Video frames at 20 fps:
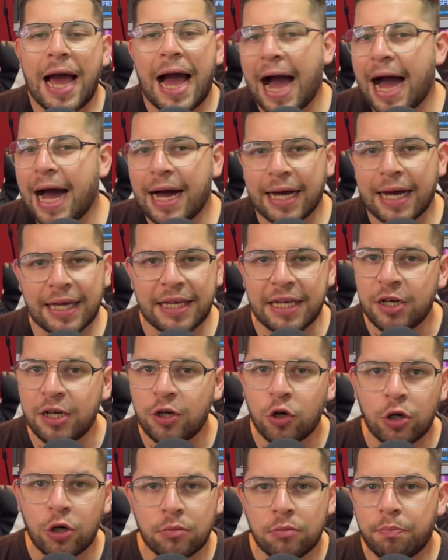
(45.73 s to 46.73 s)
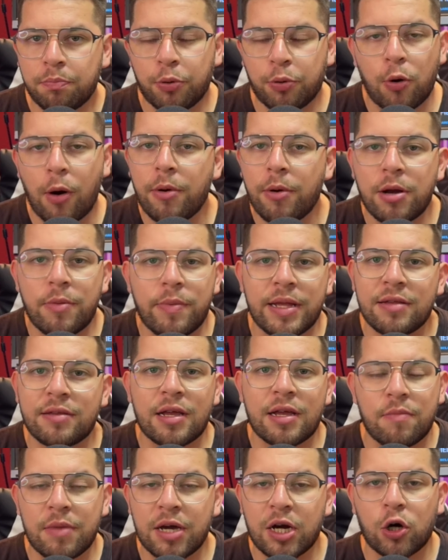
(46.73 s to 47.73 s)
a Aquino, probablemente
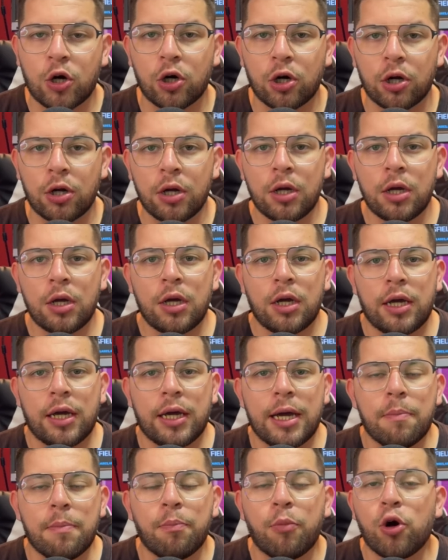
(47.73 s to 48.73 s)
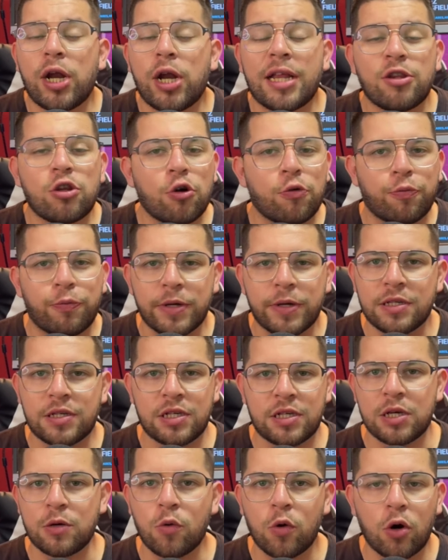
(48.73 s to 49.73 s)
el mejor eh, volante
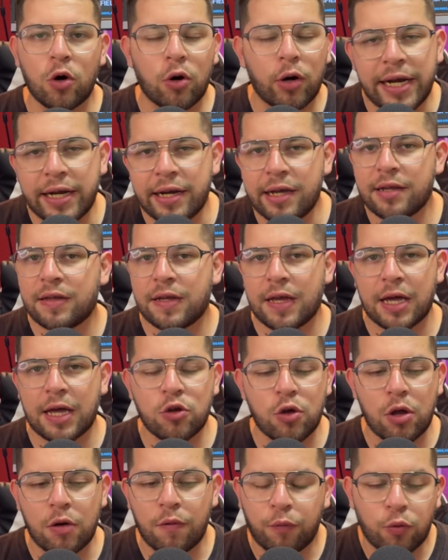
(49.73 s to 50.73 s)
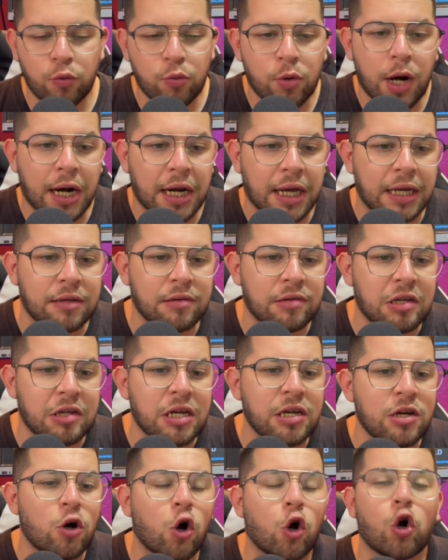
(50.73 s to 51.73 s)
ofensivo en este año del fútbol
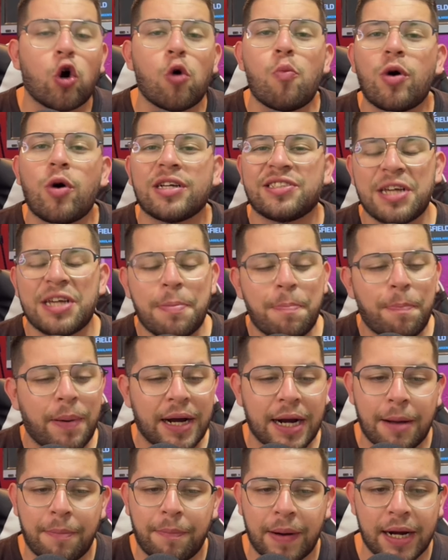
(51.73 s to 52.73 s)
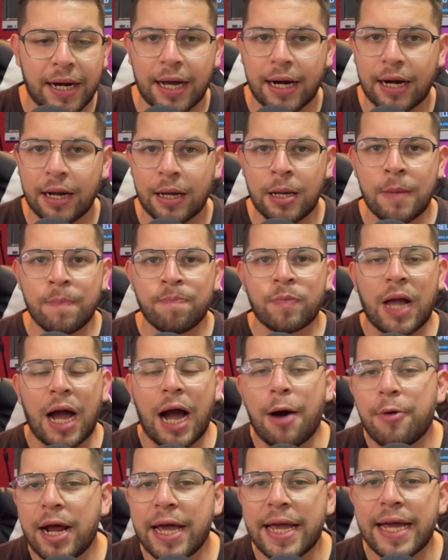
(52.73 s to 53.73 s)
argentino. ¿Cómo haces para parar
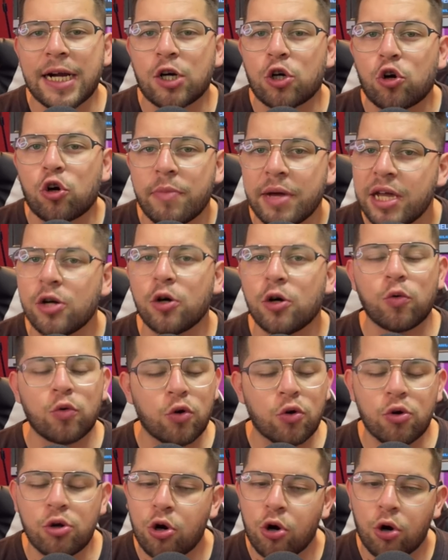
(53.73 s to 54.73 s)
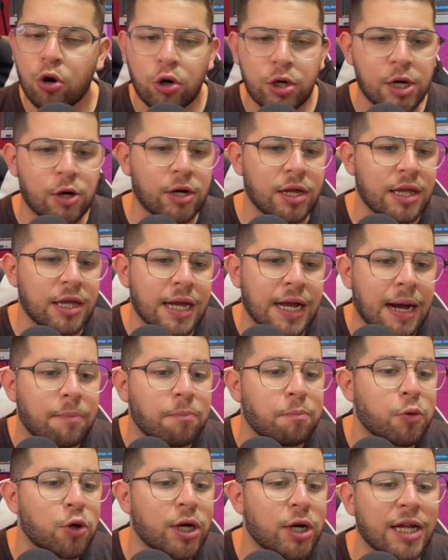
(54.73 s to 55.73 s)
a Brian Romero, uno de los goleadores del
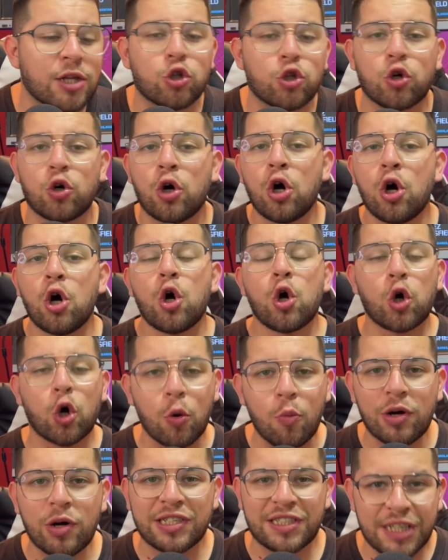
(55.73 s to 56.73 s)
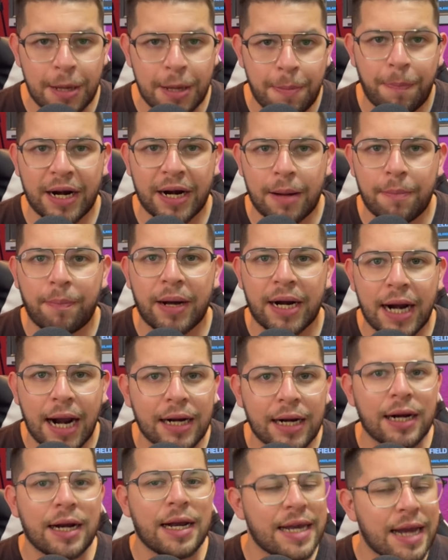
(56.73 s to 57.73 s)
campeonato. ¿Cómo haces para
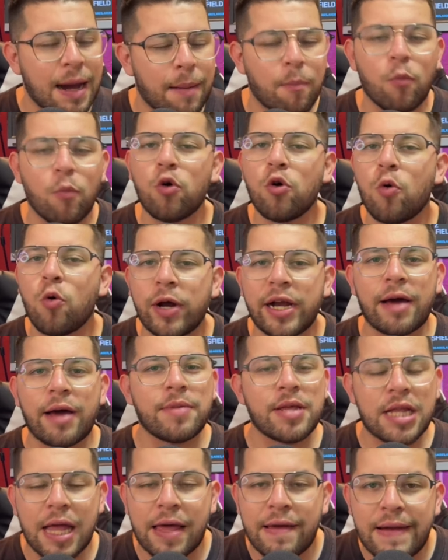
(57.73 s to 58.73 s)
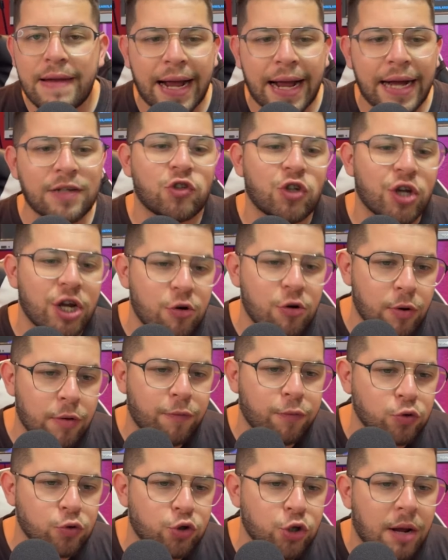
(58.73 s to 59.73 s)
parar la muy buena mitad de la cancha y el buen
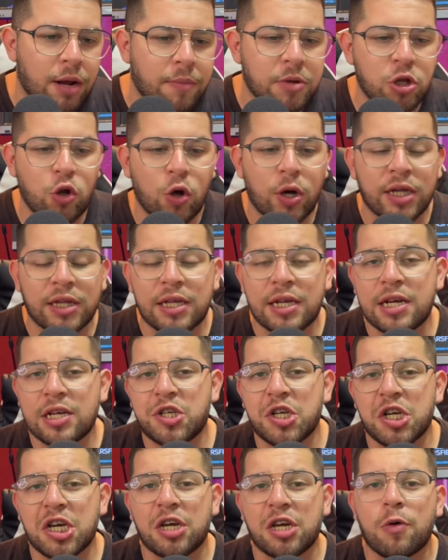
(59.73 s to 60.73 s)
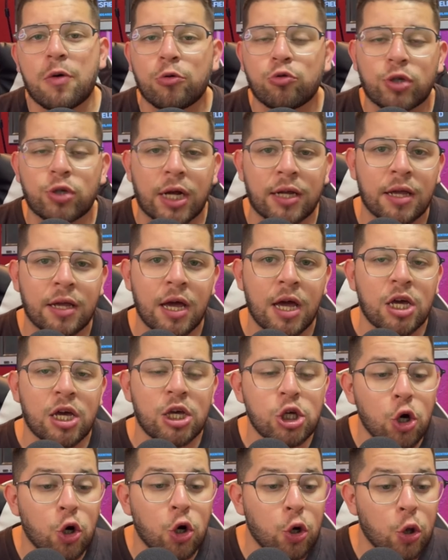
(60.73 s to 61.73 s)
funcionamiento que tiene Chiqui Bausat
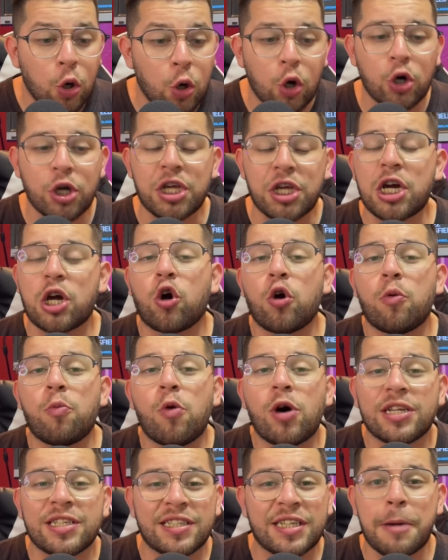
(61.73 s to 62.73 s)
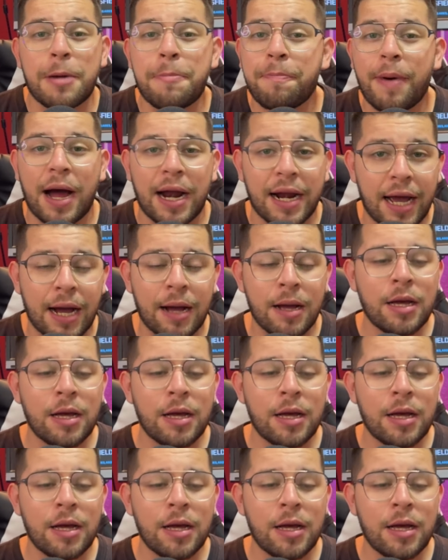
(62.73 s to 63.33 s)
y Ordóñez? ¿Cómo haces para